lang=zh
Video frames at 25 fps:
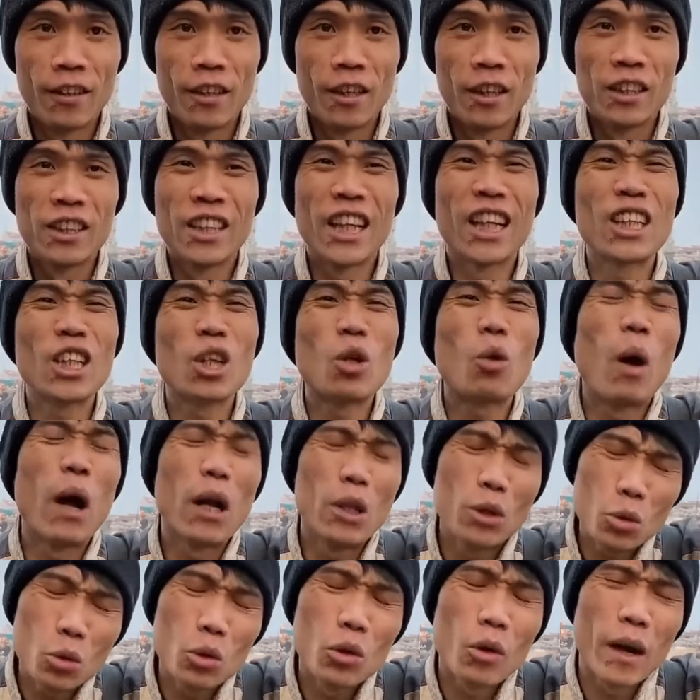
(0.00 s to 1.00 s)
要是关
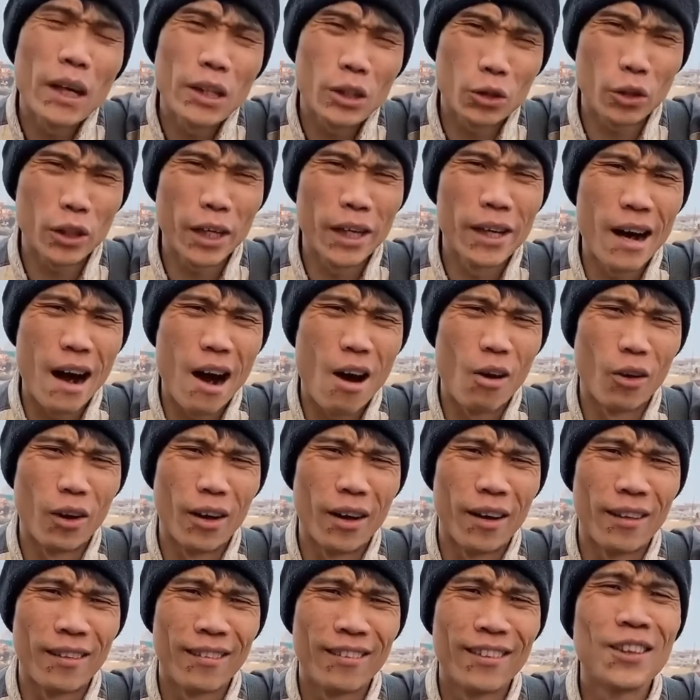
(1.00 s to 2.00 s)
注的话就更好了，
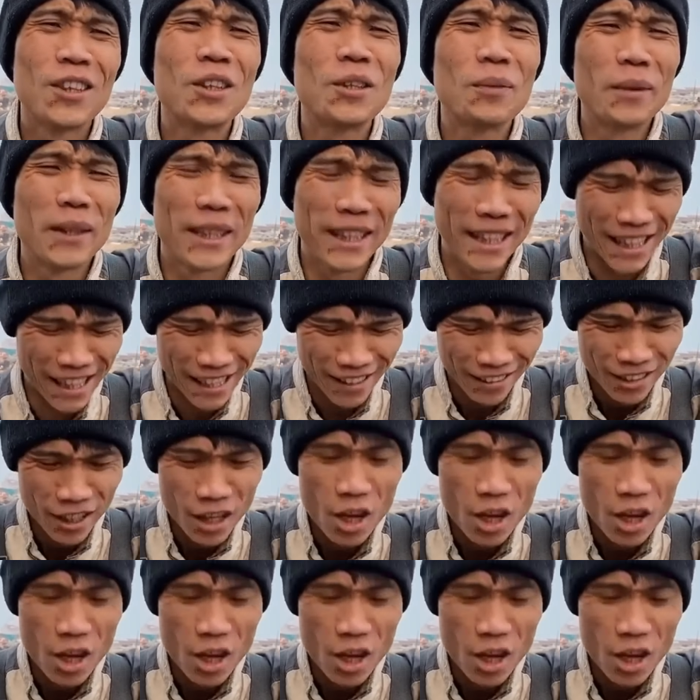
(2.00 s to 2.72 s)
是不是？